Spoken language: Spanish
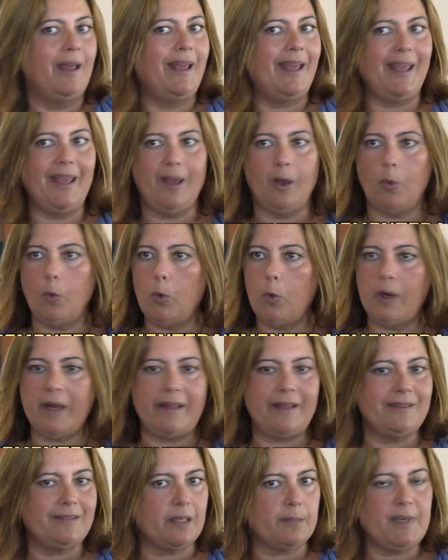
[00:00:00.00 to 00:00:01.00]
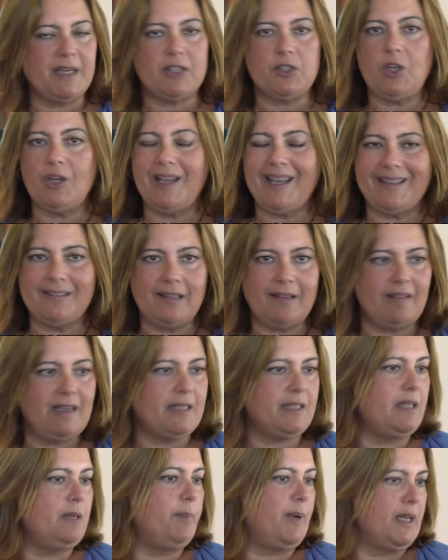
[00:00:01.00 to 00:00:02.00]
Es una determinación que
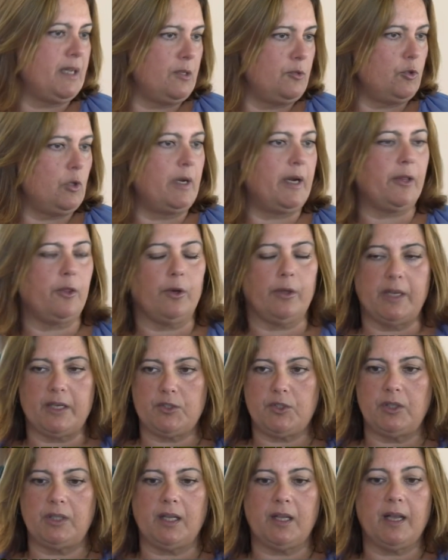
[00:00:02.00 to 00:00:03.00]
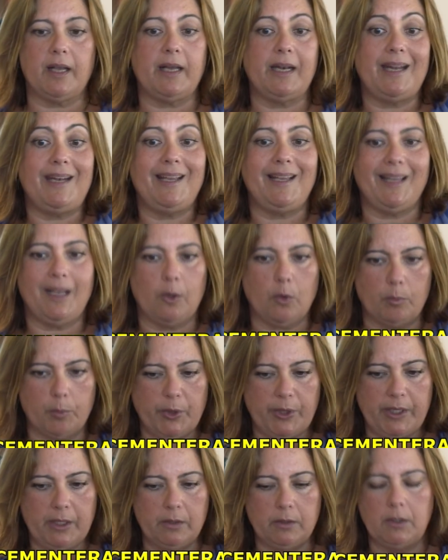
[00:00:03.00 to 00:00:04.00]
establece el Plan Insular de Ordenación de Gran Canaria, que
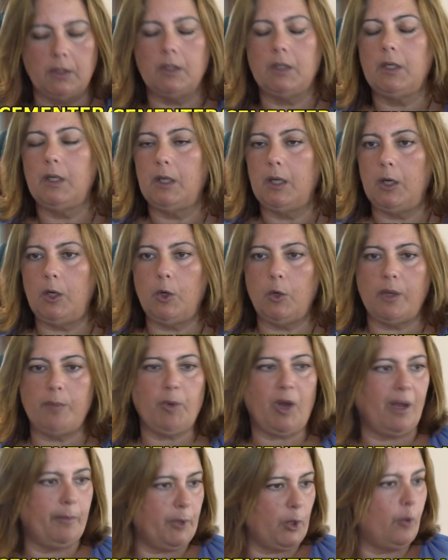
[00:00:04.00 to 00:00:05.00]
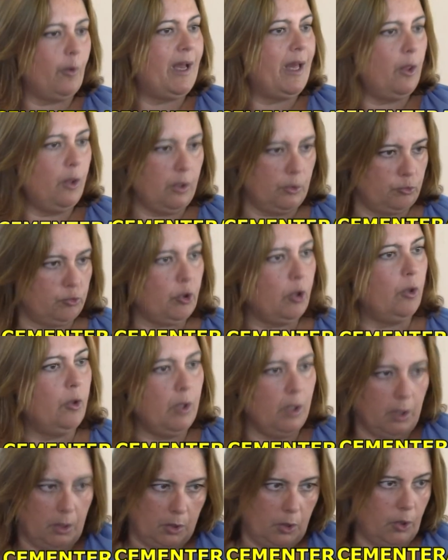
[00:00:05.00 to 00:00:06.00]
como digo, lo hemos aprobado
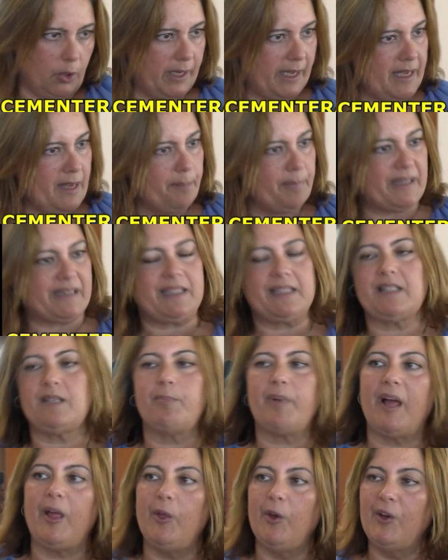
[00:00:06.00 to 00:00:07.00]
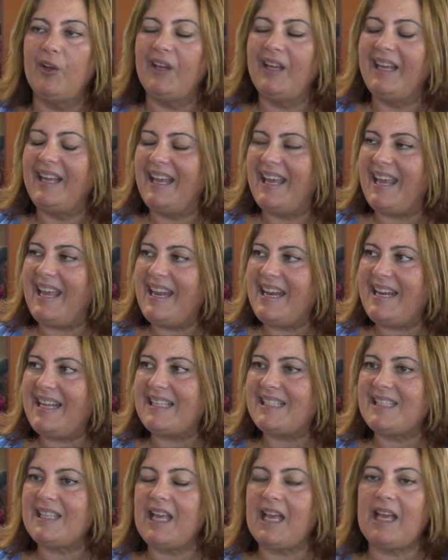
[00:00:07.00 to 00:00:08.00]
todos los que hayan participado en
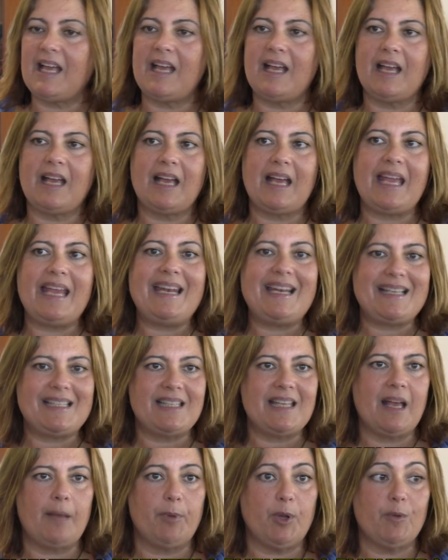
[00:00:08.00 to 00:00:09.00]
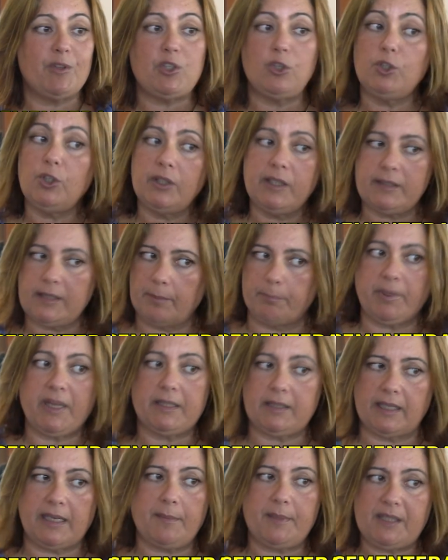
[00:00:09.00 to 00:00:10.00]
esa, en esa aprobación donde están
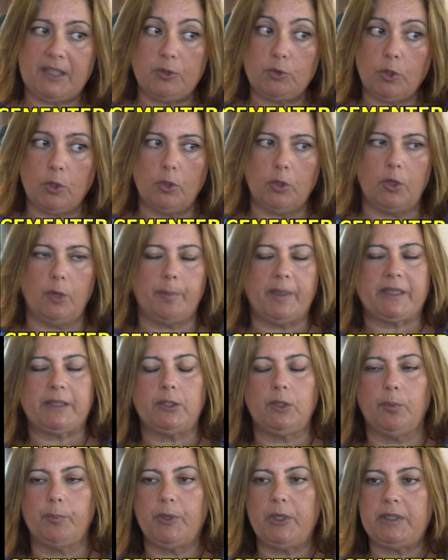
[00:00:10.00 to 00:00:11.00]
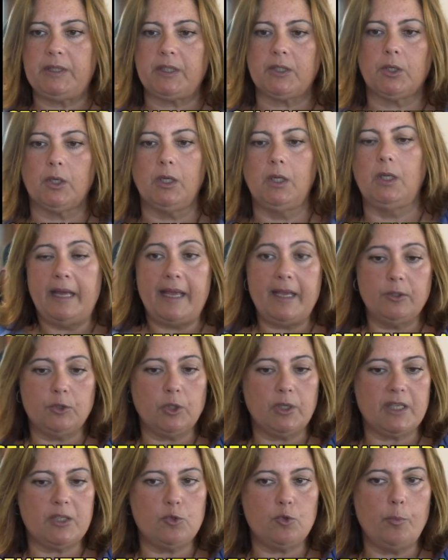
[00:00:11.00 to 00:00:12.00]
prácticamente todos los partidos políticos.
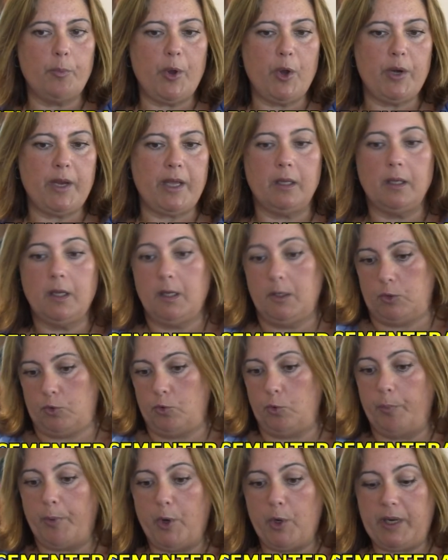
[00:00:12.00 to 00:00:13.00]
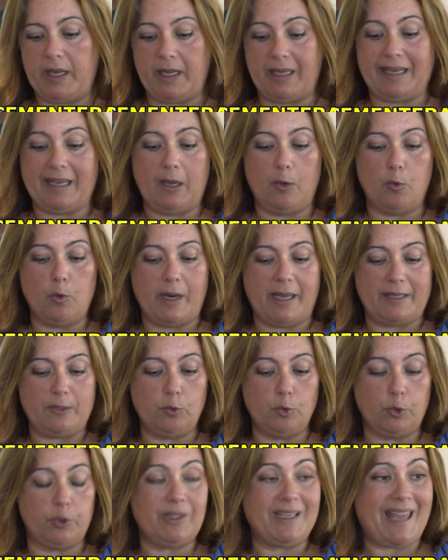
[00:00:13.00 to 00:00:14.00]
¿Esto que supone? supone? que una
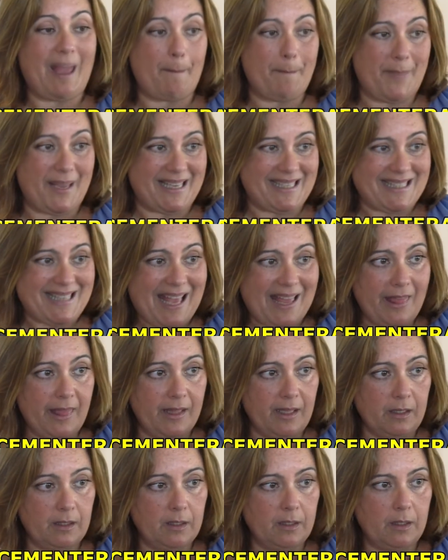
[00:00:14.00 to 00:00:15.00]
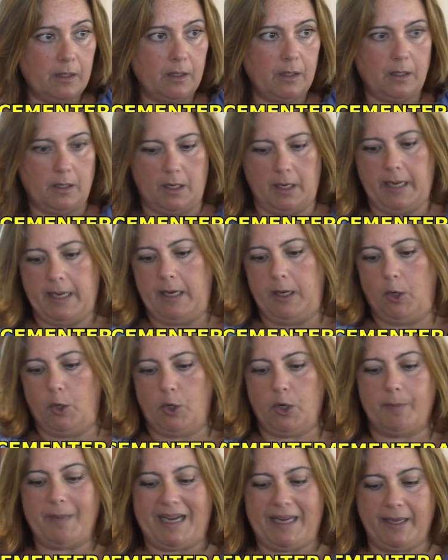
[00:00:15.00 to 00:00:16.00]
industria pesada eh, lo
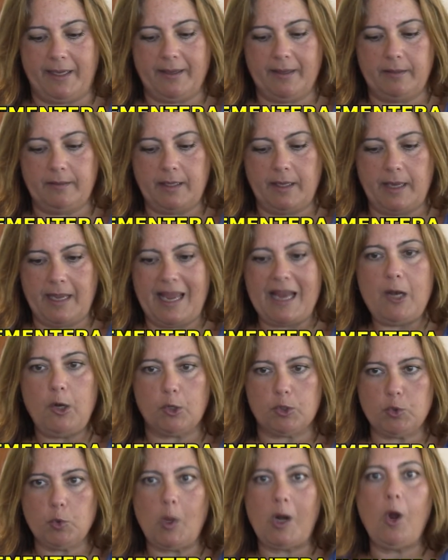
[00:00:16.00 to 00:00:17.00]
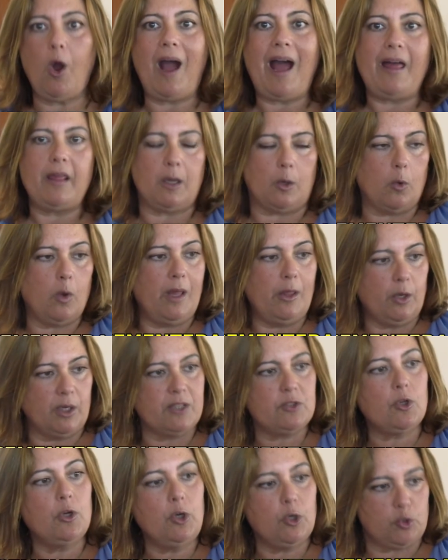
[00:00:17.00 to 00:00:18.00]
normal es que esté en los suelos adecuados,
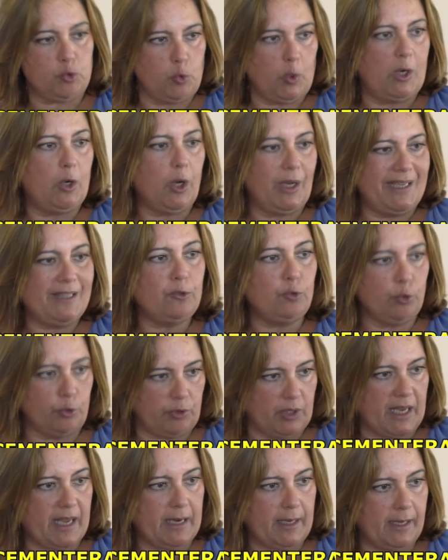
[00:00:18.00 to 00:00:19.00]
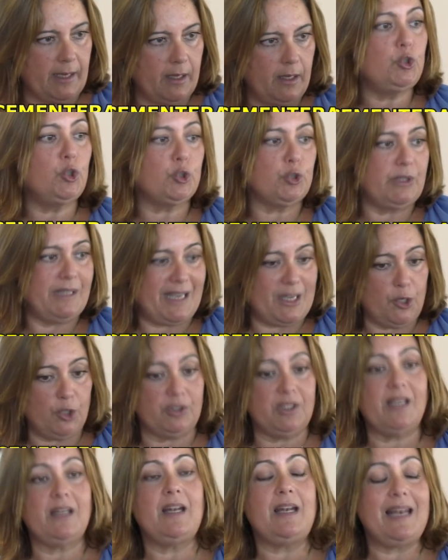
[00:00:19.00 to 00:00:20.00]
que son los suelos industriales. Donde
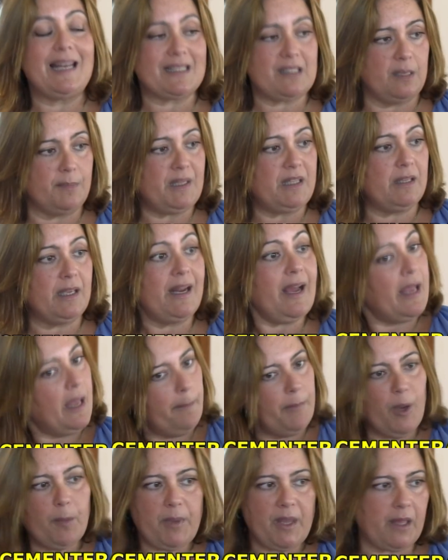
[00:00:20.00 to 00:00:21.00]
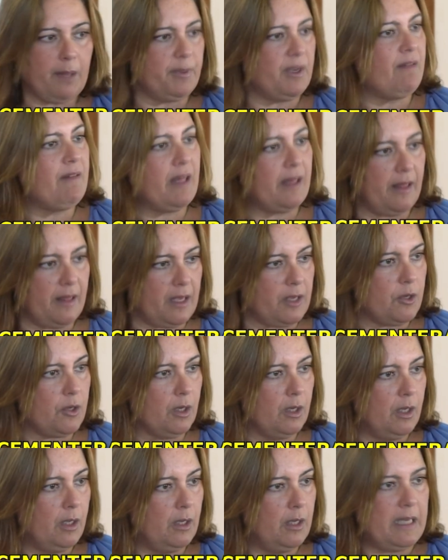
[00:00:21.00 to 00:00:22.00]
ellos tienen la cementera es propiedad privada de
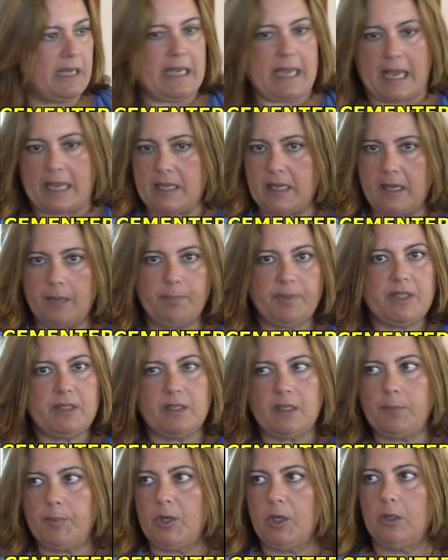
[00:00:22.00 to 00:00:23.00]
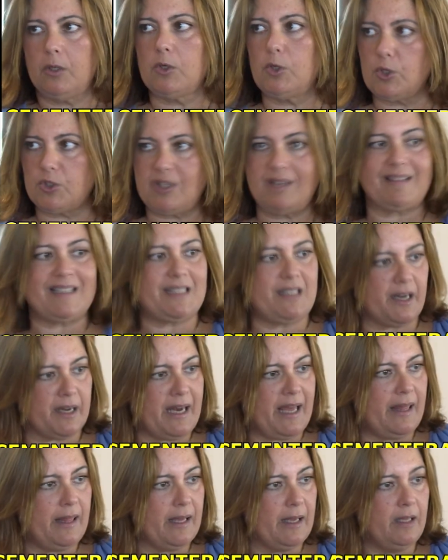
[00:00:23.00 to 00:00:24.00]
ellos. Y ahí, en principio, no se va a hacer
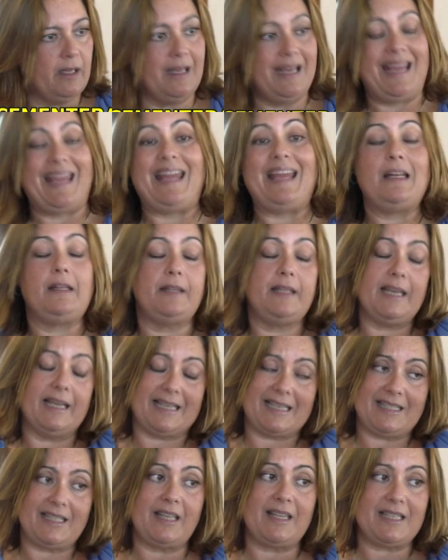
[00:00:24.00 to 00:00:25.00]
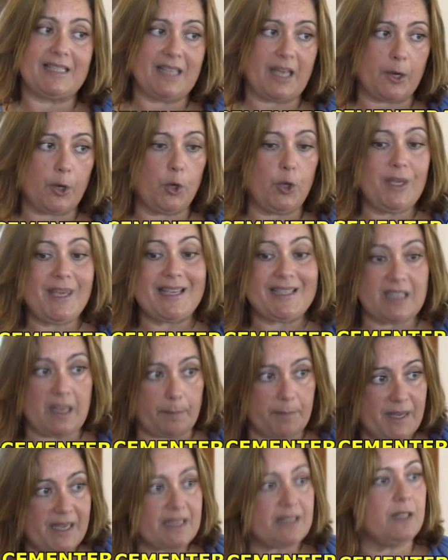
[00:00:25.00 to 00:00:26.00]
nada. El día que se desarrolle
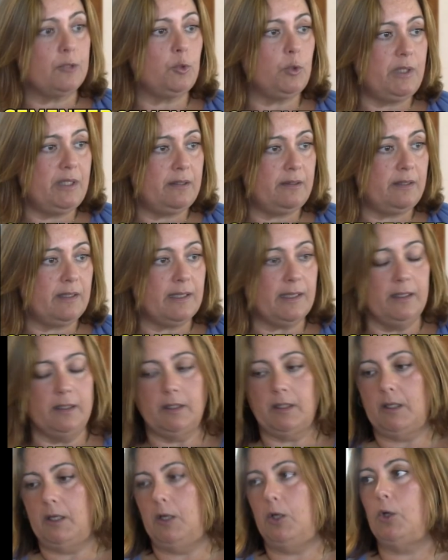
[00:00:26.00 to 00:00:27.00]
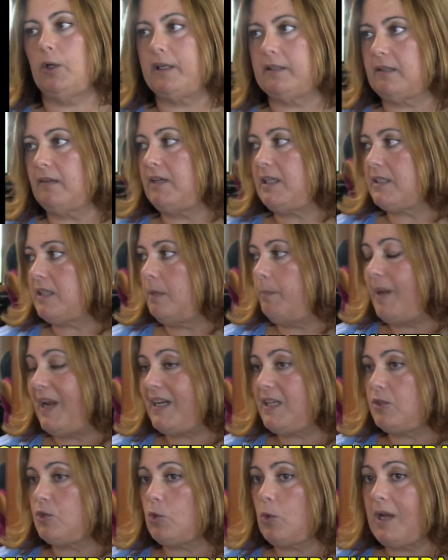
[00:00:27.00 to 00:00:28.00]
esa pieza turística, lo que establece el
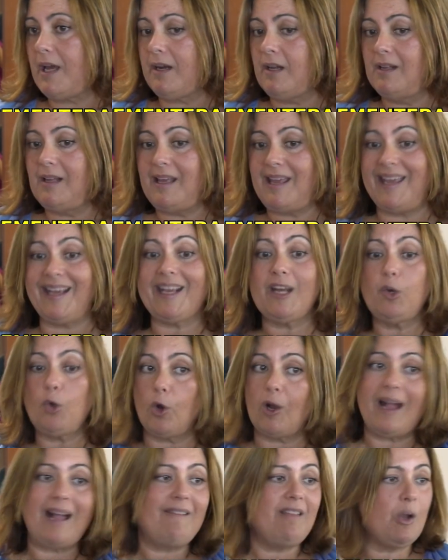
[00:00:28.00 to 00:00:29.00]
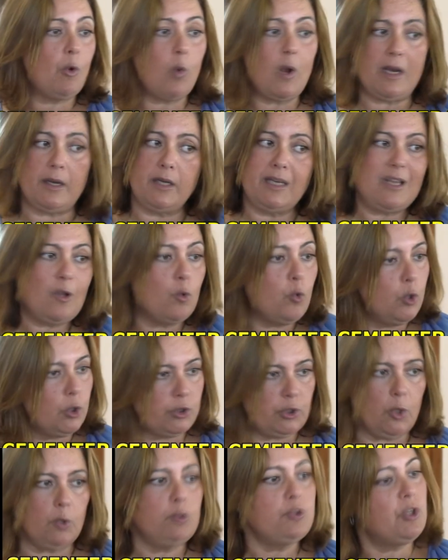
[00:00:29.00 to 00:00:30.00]
plan insular es que no cabe ningún
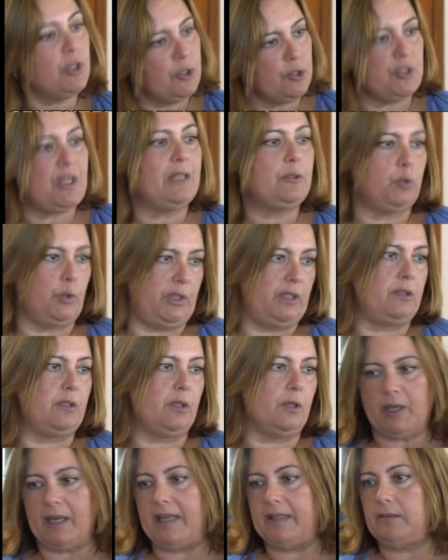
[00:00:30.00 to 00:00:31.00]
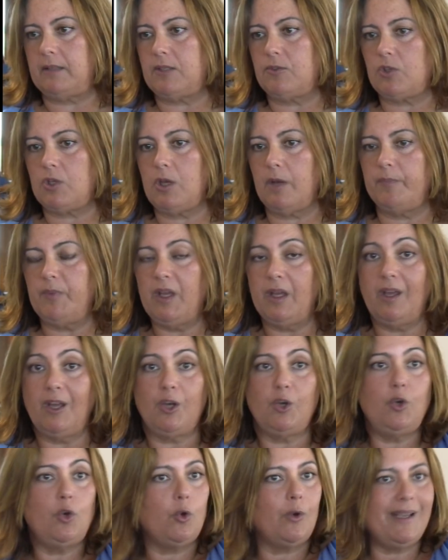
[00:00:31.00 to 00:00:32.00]
otro uso que no sea el turístico. Que la intención
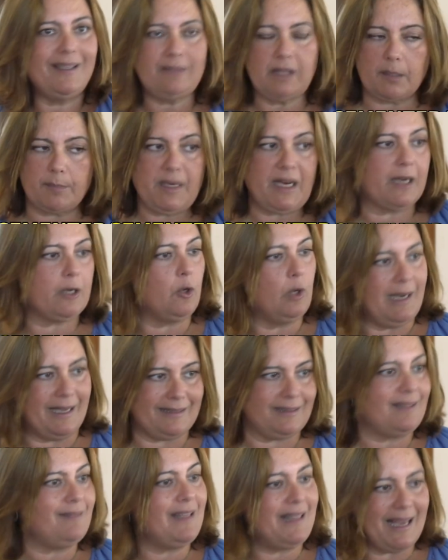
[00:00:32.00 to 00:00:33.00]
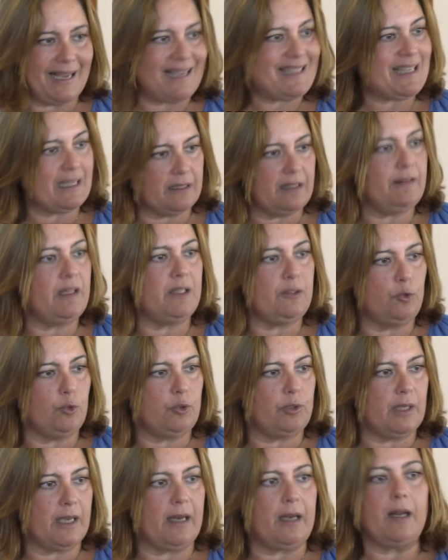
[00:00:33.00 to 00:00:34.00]
no es terminar con la actividad, esa actividad
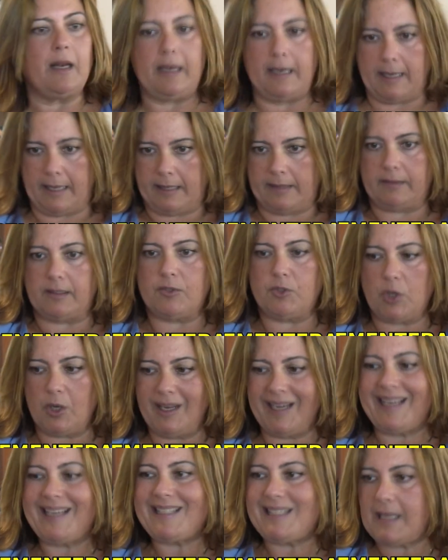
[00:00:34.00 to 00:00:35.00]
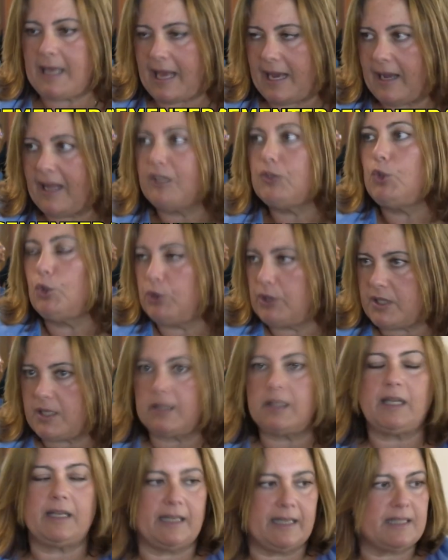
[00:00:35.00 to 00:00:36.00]
industrial. La intención es que se haga donde se
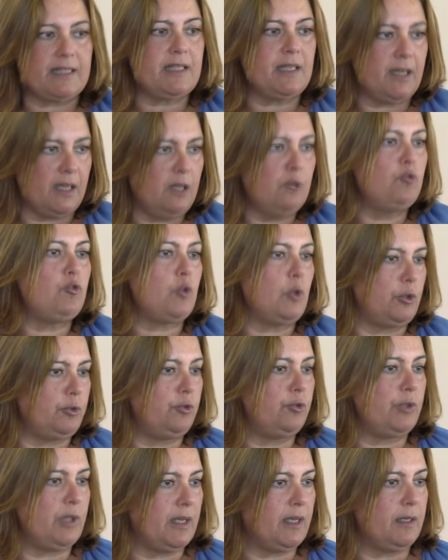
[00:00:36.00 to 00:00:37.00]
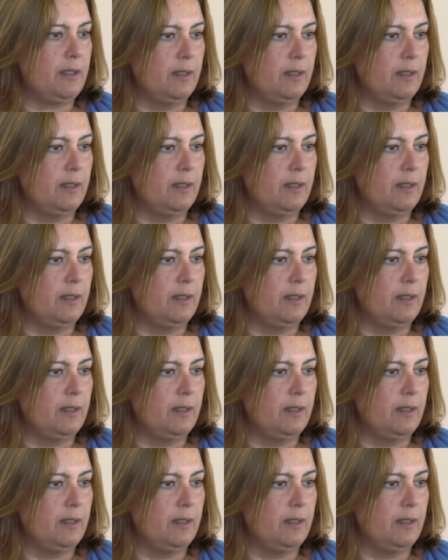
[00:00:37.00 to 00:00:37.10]
tiene que hacer, que es en un suelo industrial.